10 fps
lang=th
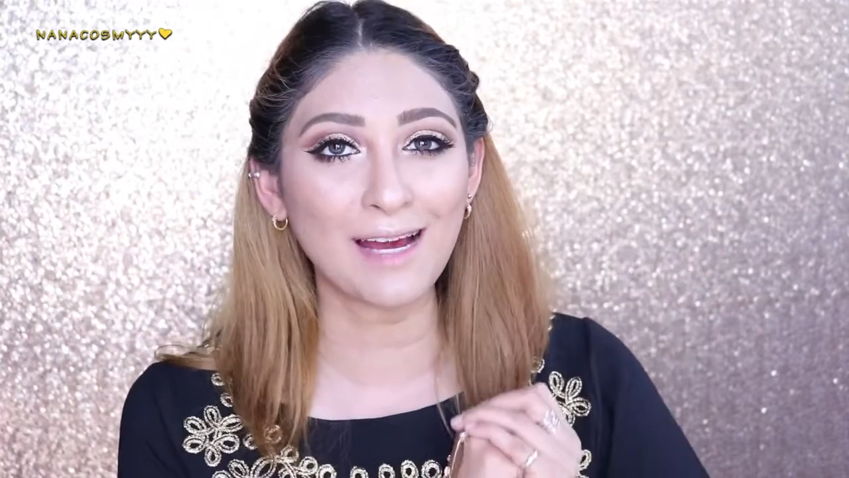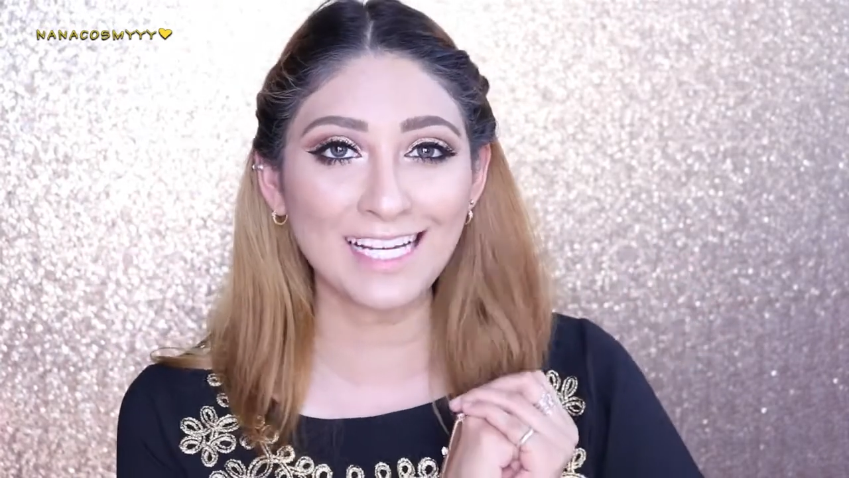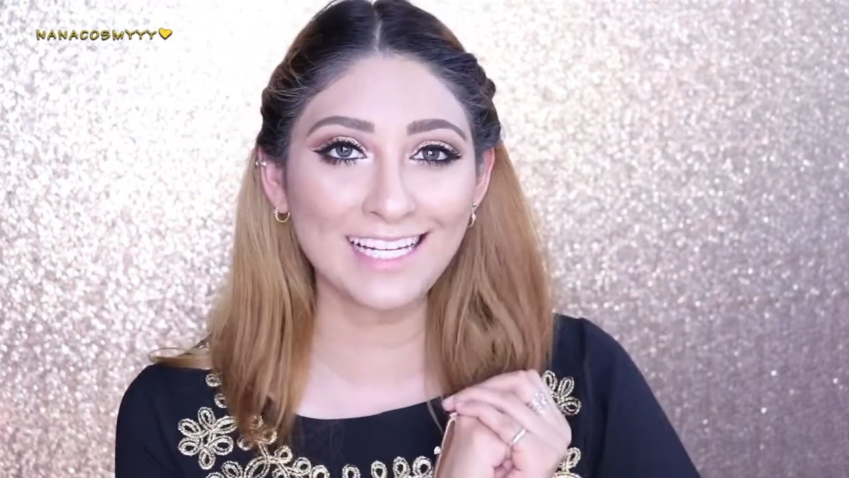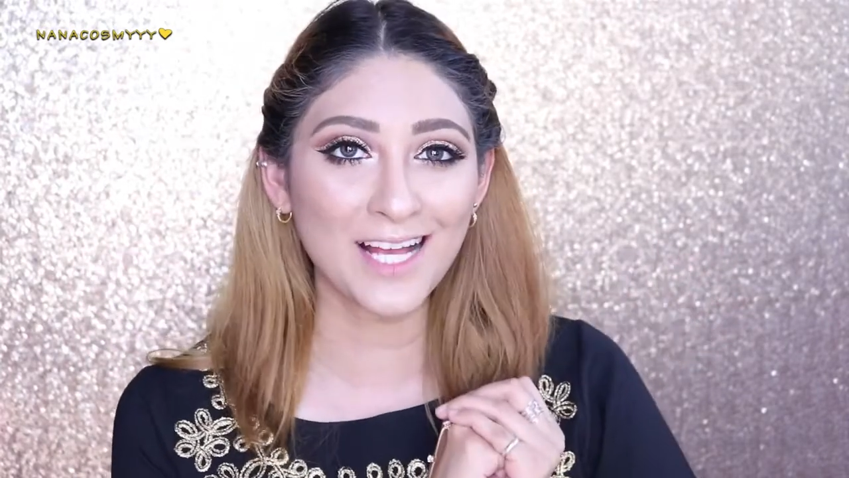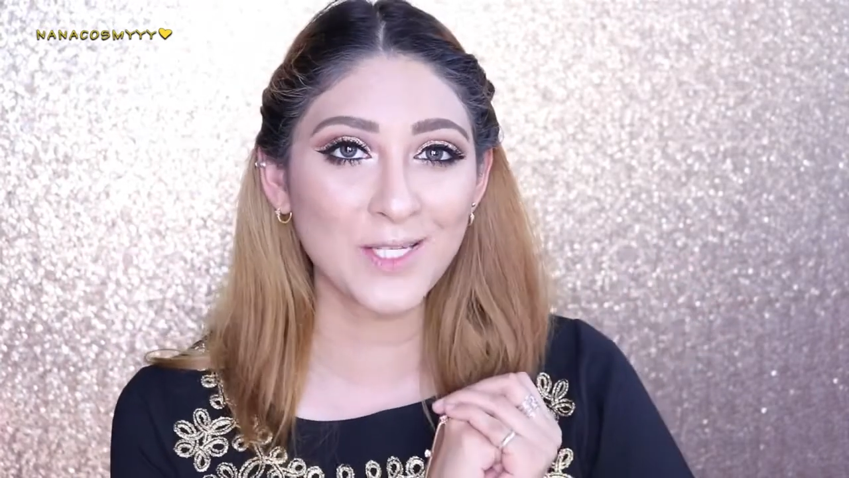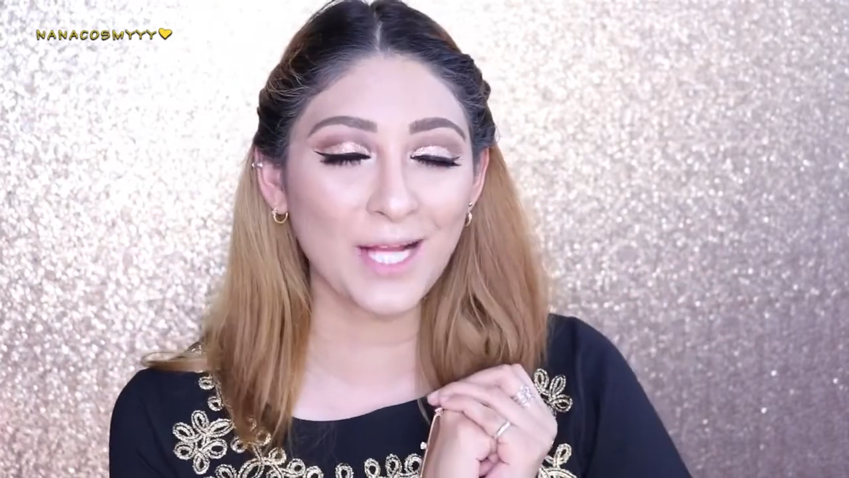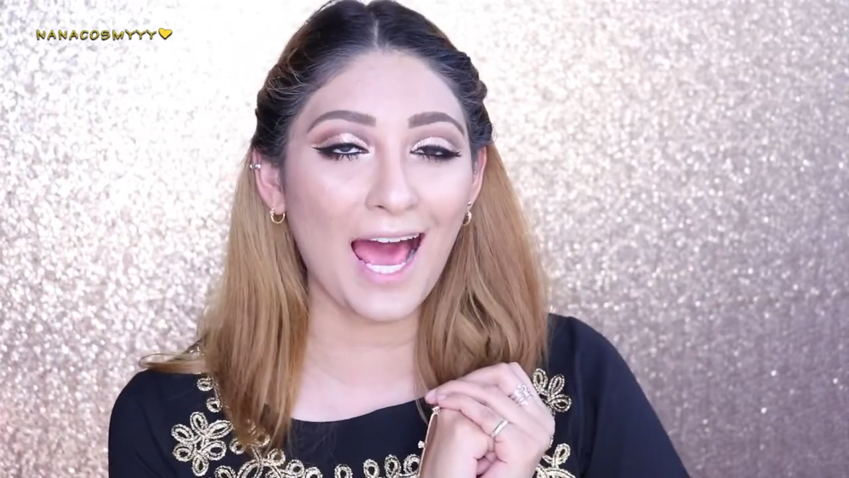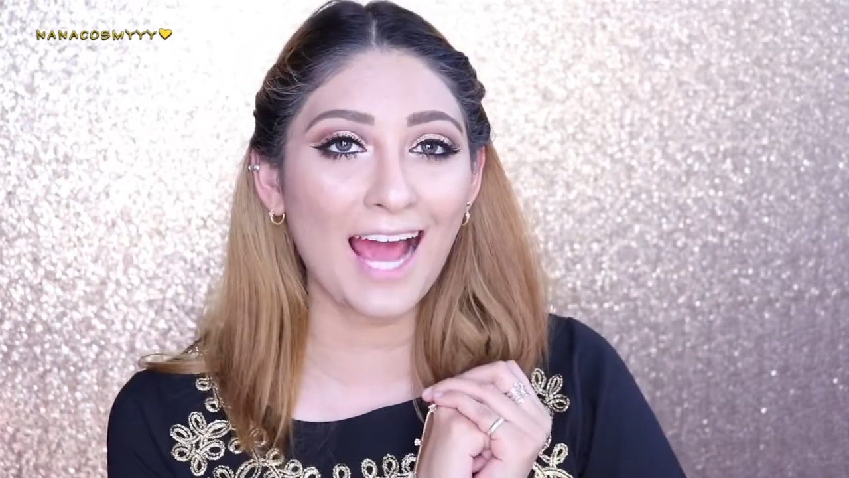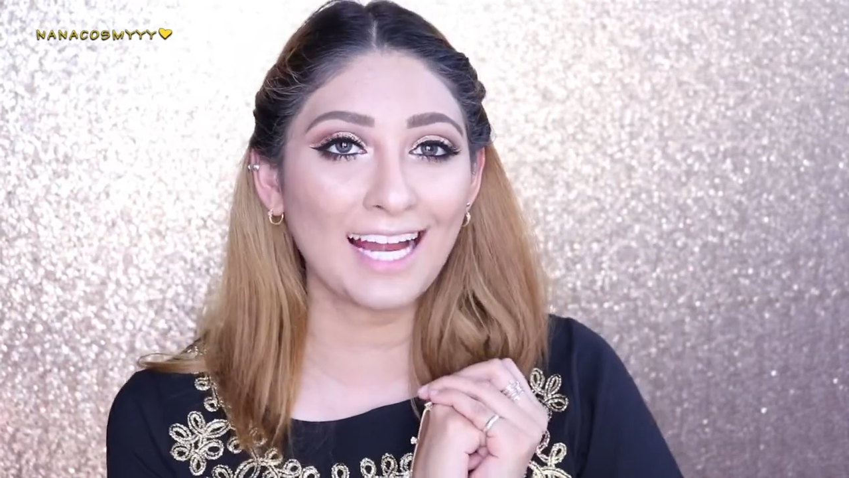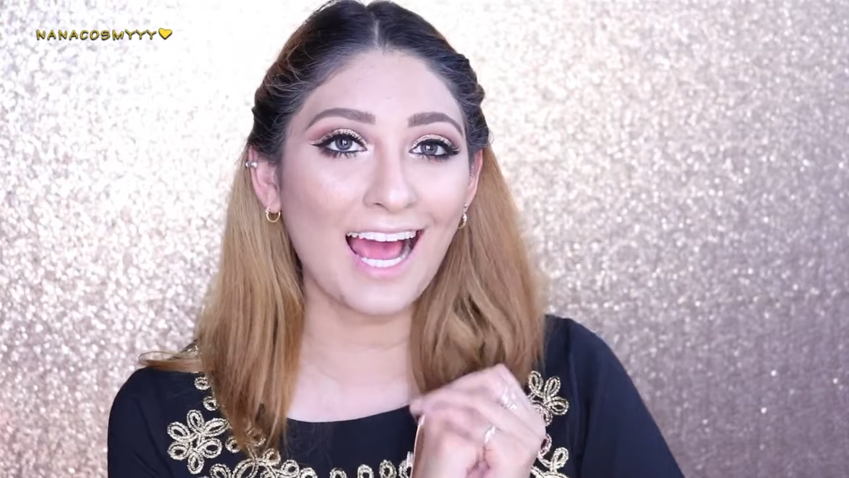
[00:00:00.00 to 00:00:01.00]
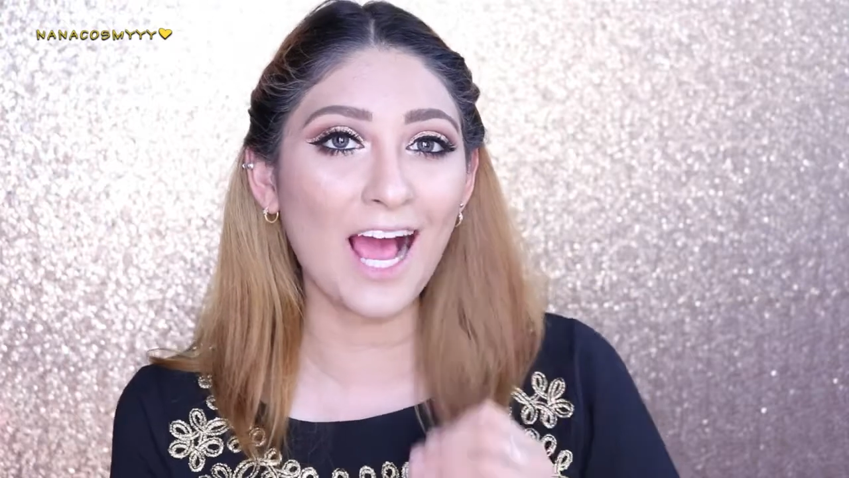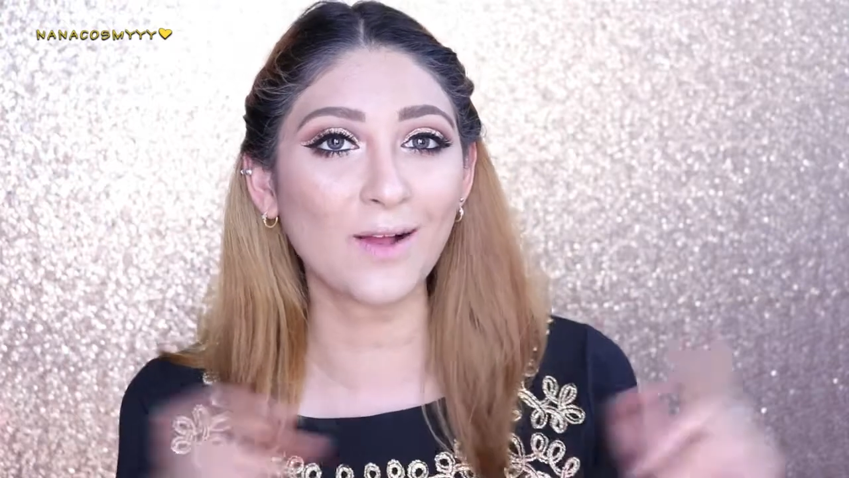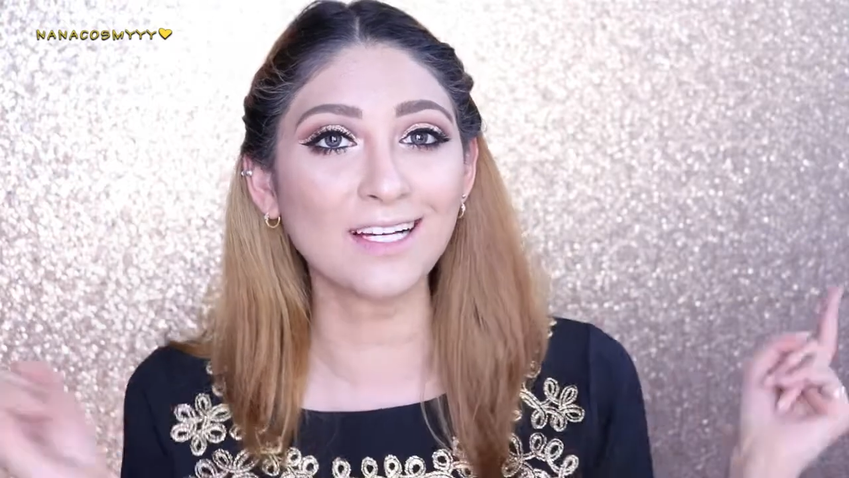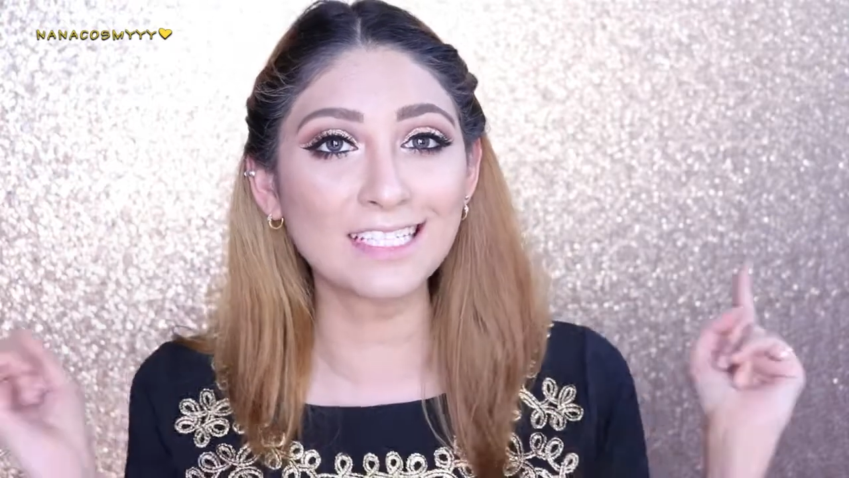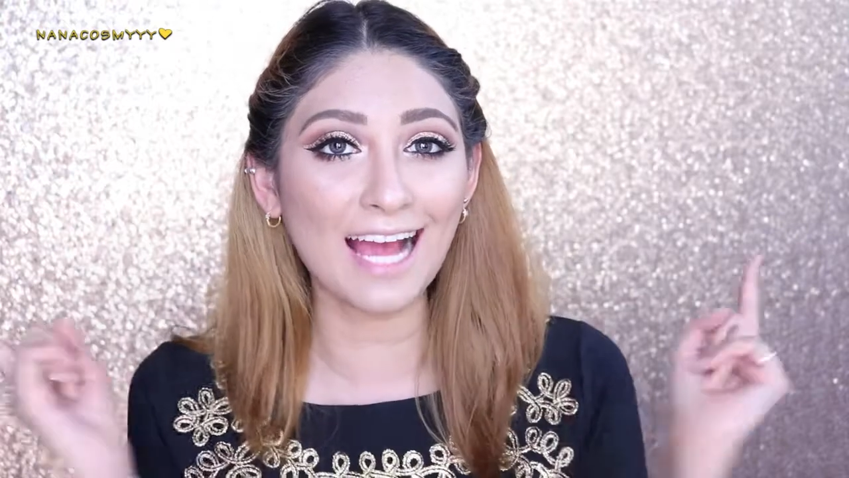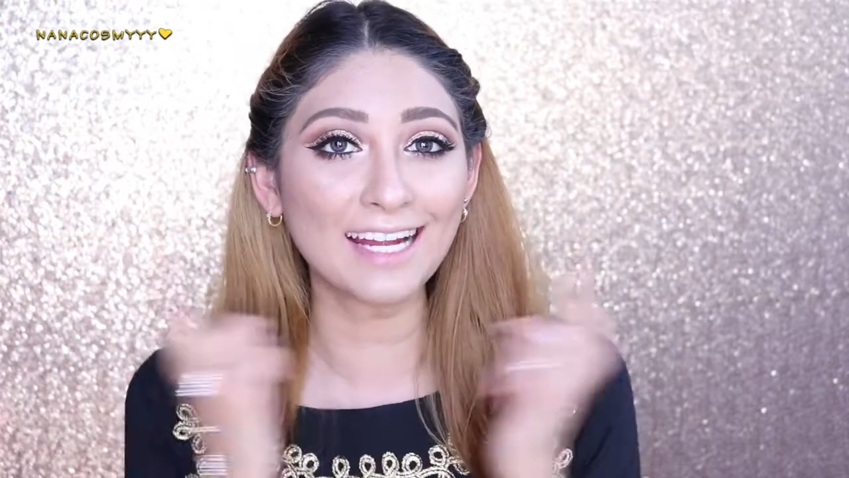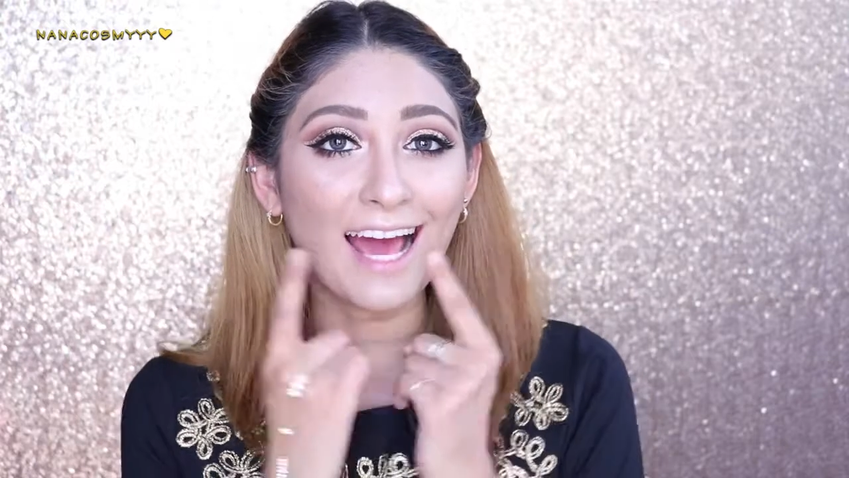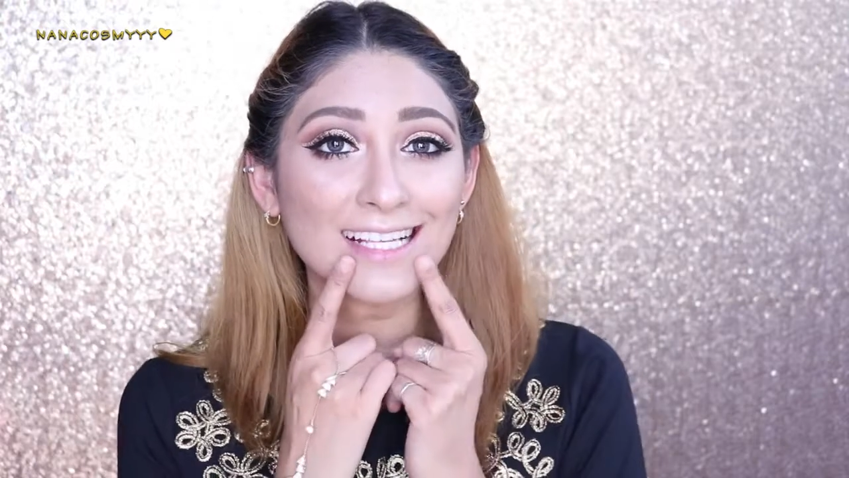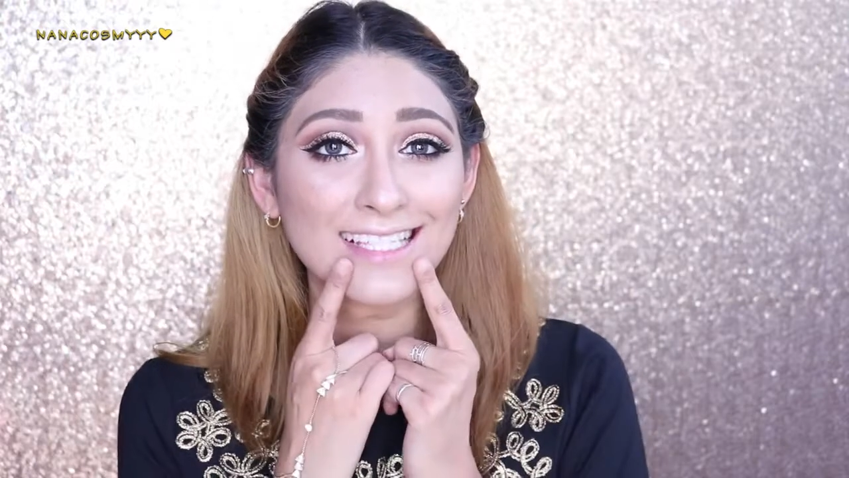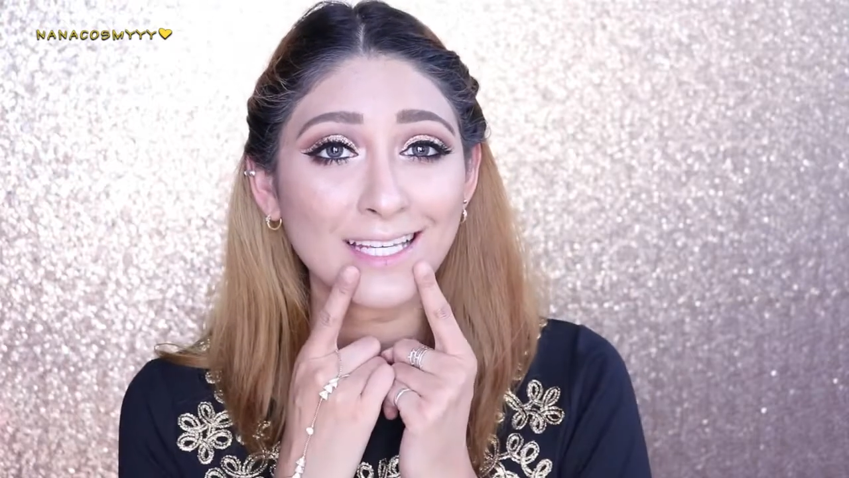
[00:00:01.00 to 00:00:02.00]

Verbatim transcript: มาที่อย่างสุดท้ายเลยค่ะ ก็คือการทา